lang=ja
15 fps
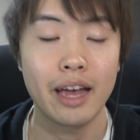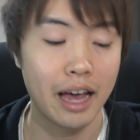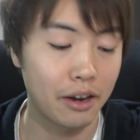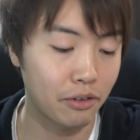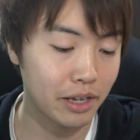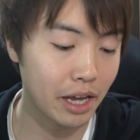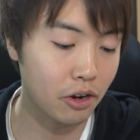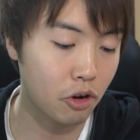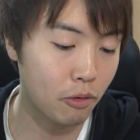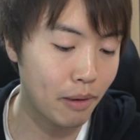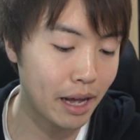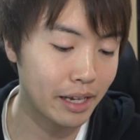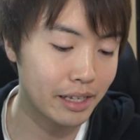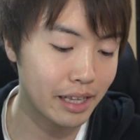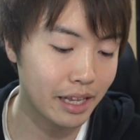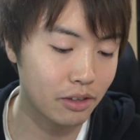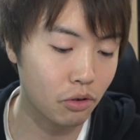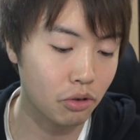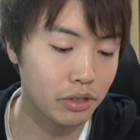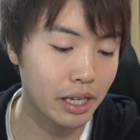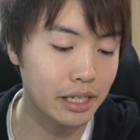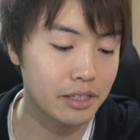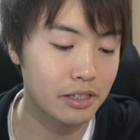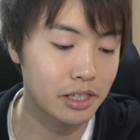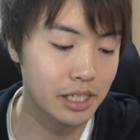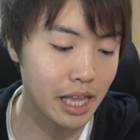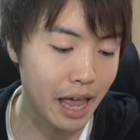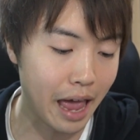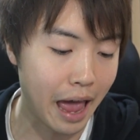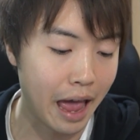あの、結構前にね、到達
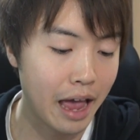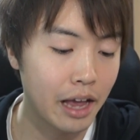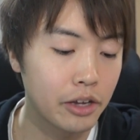して、